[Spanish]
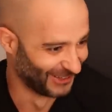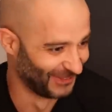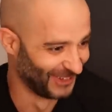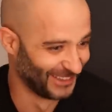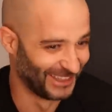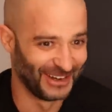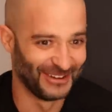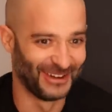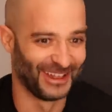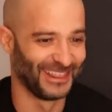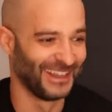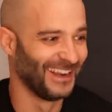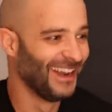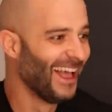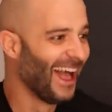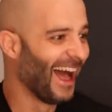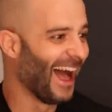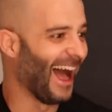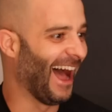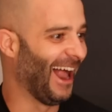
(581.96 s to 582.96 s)
hospital, a decir,
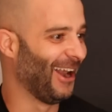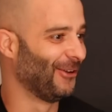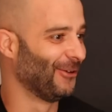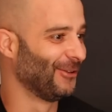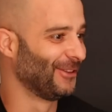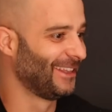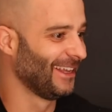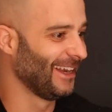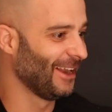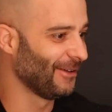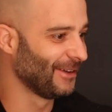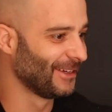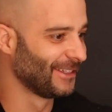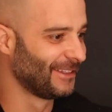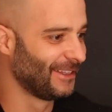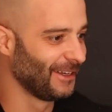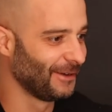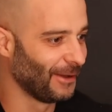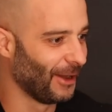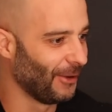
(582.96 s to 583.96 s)
al hotel a
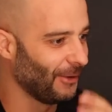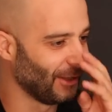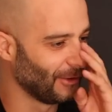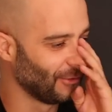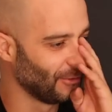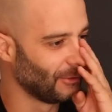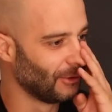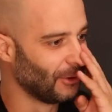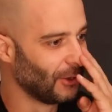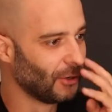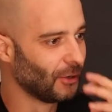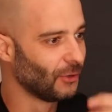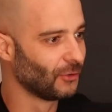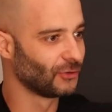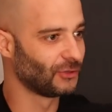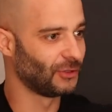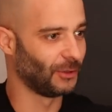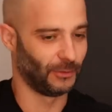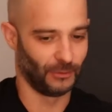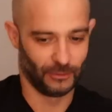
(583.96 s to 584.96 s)
vestirme ahora tú.
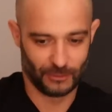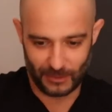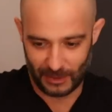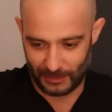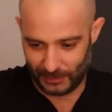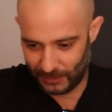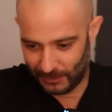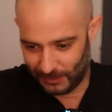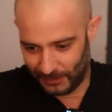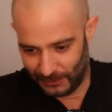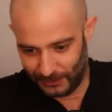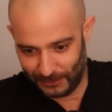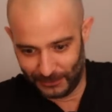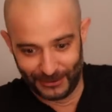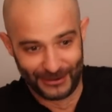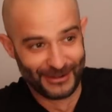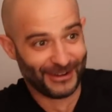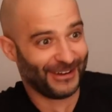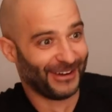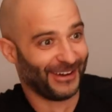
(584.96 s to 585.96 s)
Hostia, me piro, piro.
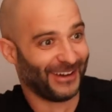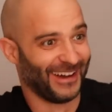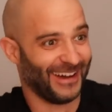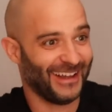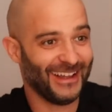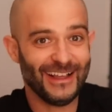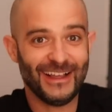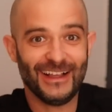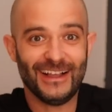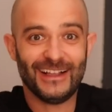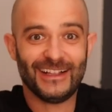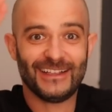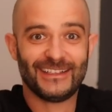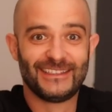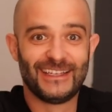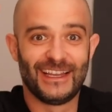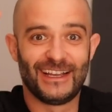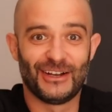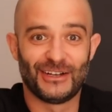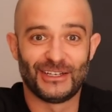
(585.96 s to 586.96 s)
Nos vemos
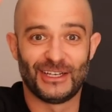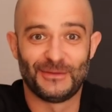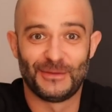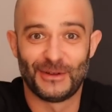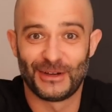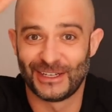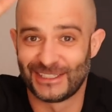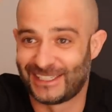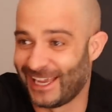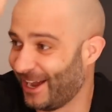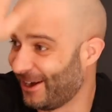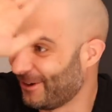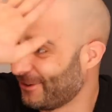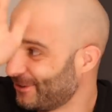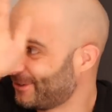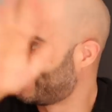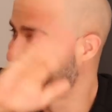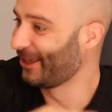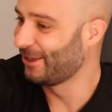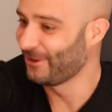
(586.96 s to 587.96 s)
ahí. Chicos, espero que os haya
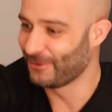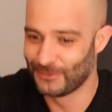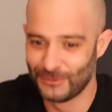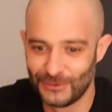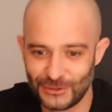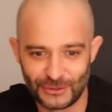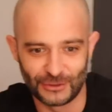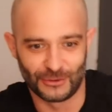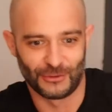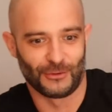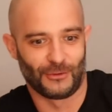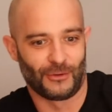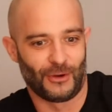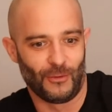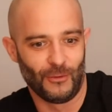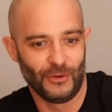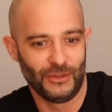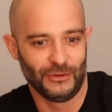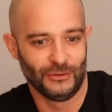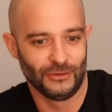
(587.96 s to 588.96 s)
gustado mucho.
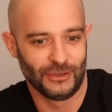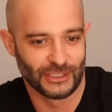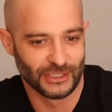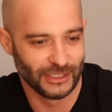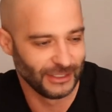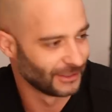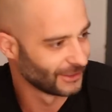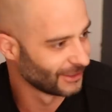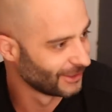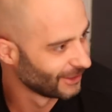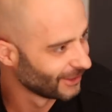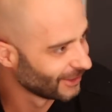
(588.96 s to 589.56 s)
Como un dios, las 6.